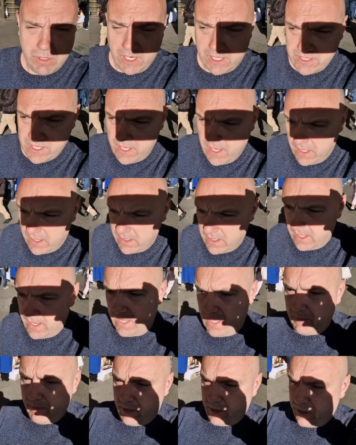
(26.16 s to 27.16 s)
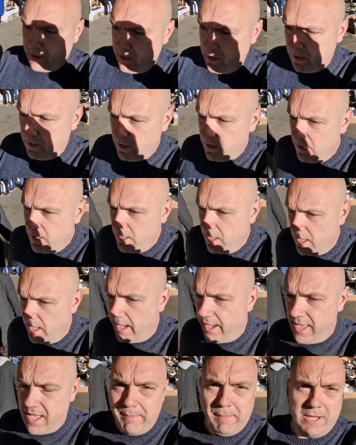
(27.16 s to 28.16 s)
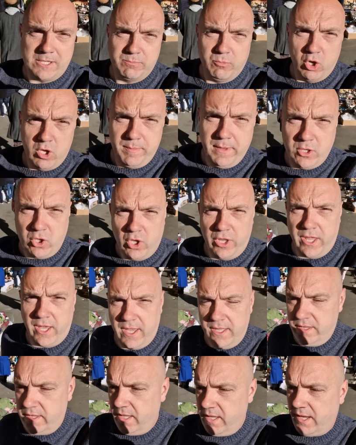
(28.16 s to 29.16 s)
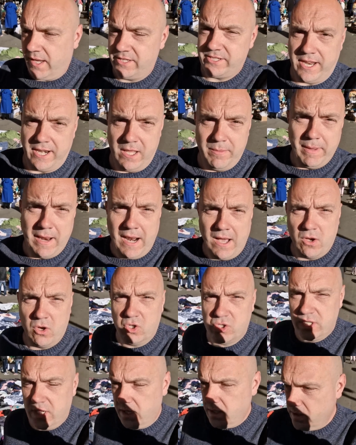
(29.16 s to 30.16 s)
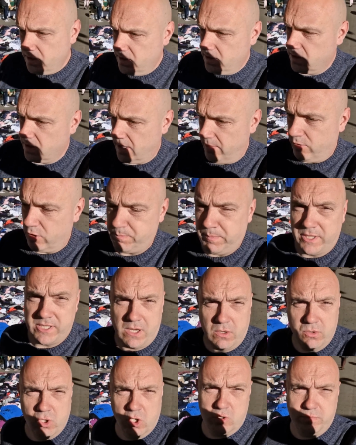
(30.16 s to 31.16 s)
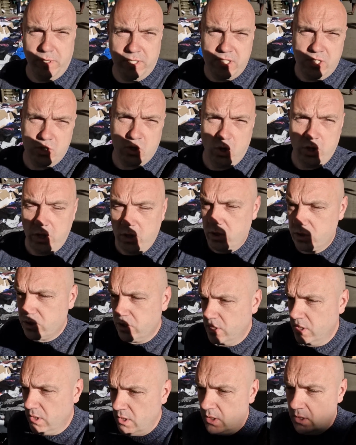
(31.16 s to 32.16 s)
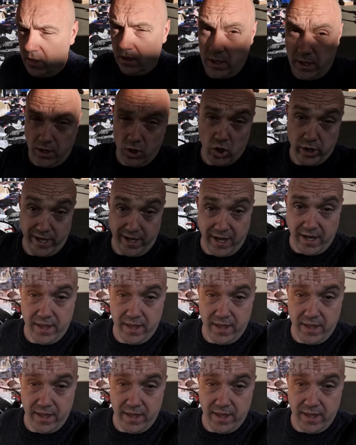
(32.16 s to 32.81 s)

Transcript: buena señal, que cada vez haya más movimiento de gente, que se anime la cosa, que hemos pasado unos meses jodidos y lo que